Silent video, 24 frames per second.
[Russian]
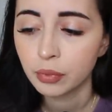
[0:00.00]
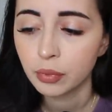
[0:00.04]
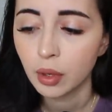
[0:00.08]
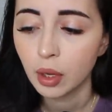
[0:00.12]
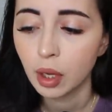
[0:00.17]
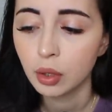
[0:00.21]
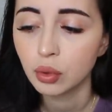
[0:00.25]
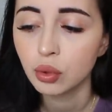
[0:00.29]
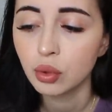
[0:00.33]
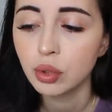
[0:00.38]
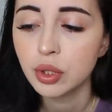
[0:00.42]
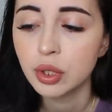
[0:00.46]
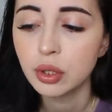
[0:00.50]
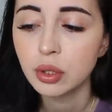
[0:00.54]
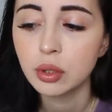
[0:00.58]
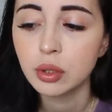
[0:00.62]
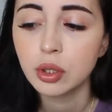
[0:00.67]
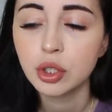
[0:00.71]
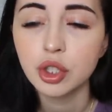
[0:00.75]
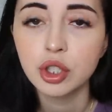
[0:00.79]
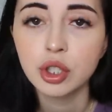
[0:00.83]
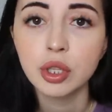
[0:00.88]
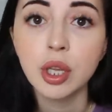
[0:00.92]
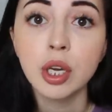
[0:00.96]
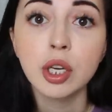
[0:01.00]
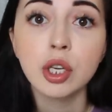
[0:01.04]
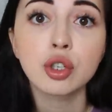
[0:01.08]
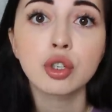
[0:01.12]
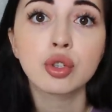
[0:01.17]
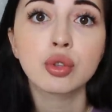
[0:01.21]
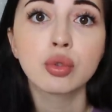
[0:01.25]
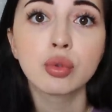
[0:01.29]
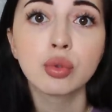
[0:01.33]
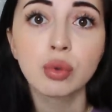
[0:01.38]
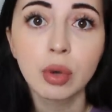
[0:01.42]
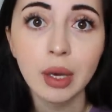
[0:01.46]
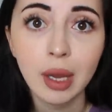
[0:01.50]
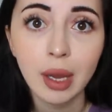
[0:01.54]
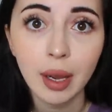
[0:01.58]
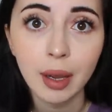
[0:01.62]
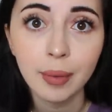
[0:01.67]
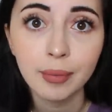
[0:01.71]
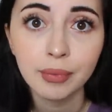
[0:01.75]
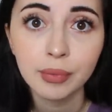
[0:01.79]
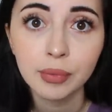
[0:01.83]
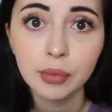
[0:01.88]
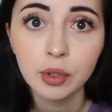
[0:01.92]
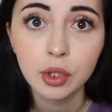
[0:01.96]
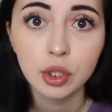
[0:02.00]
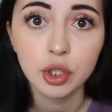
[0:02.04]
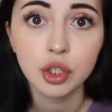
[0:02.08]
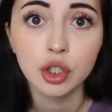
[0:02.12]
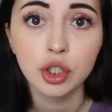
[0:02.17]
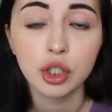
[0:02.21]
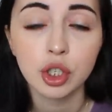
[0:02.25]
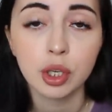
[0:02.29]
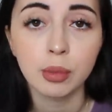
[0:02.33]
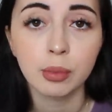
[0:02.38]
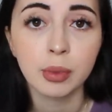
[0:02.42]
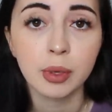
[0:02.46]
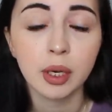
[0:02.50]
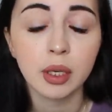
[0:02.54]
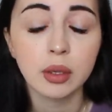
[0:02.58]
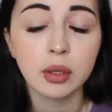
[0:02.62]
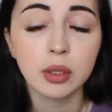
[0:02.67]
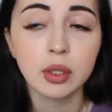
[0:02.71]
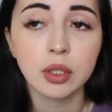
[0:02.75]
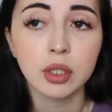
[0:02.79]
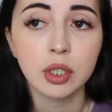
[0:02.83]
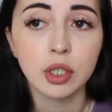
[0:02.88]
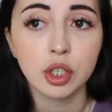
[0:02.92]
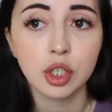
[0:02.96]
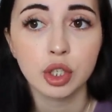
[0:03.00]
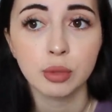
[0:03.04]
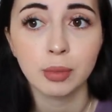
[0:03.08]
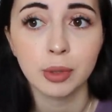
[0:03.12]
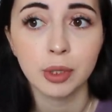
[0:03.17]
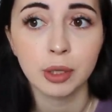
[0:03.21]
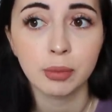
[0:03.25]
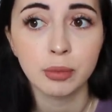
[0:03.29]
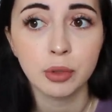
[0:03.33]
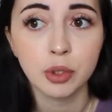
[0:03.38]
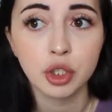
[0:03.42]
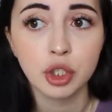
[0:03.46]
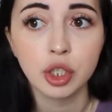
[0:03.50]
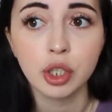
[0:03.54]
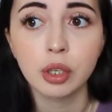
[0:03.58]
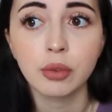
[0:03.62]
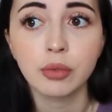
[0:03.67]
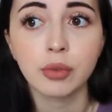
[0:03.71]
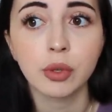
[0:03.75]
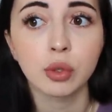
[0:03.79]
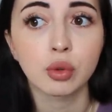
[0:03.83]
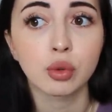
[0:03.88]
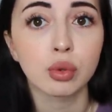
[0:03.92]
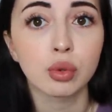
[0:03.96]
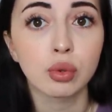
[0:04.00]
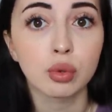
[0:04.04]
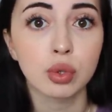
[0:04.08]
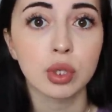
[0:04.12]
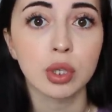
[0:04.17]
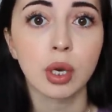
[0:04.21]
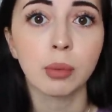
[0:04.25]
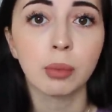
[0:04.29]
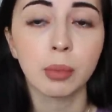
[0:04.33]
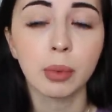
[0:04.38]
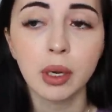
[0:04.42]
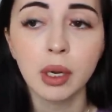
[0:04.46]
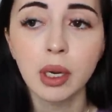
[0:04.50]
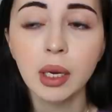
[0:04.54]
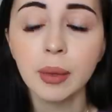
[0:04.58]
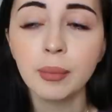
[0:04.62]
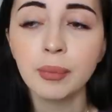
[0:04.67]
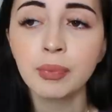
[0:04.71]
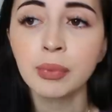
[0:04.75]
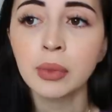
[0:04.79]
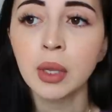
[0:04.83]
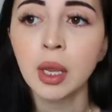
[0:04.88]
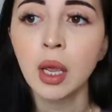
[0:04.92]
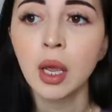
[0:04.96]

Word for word: Одно дело начинаешь с нуля, ищешь обратно тех же подписчиков, которые у тебя были,